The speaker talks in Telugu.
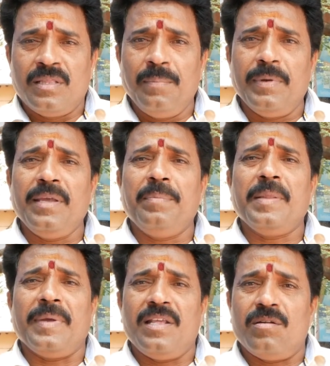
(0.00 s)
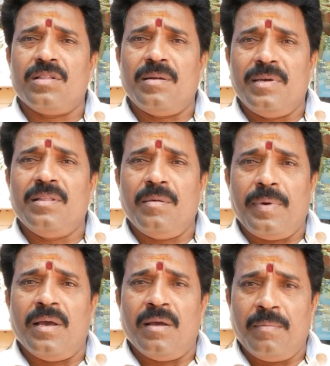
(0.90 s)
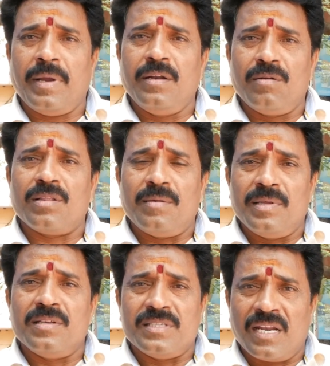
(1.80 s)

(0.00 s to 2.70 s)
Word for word: తిప్పి తిప్పి పదిహేను వందల మంది పన్నెండు వందల మంది